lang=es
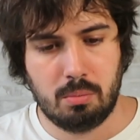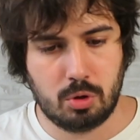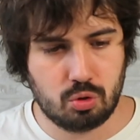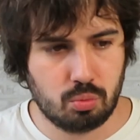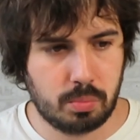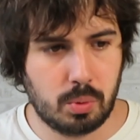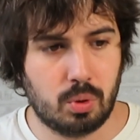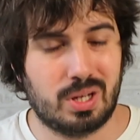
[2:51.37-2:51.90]
pero
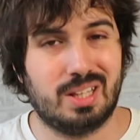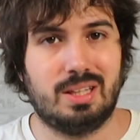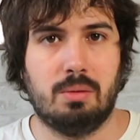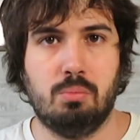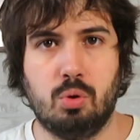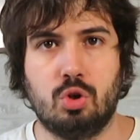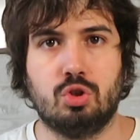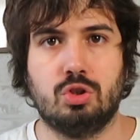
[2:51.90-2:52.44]
es un que
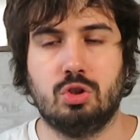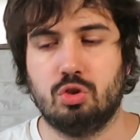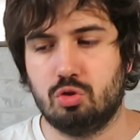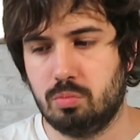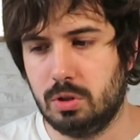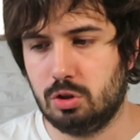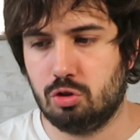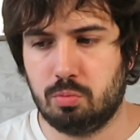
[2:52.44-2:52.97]
tampoco es de
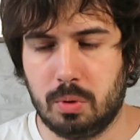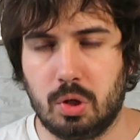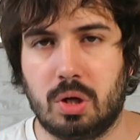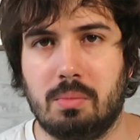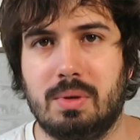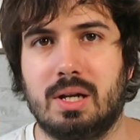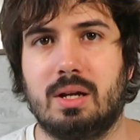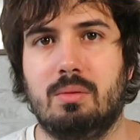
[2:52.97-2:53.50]
2 metros, pero
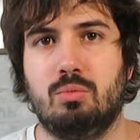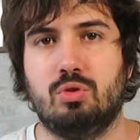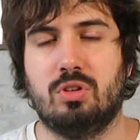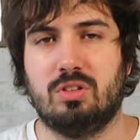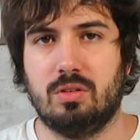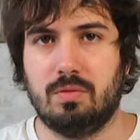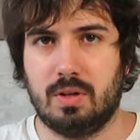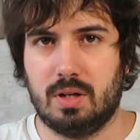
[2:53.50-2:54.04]
que marca
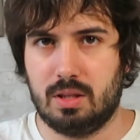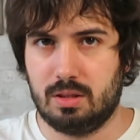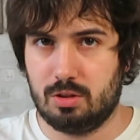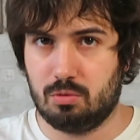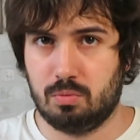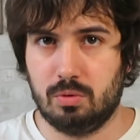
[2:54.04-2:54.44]
muchas diferencias.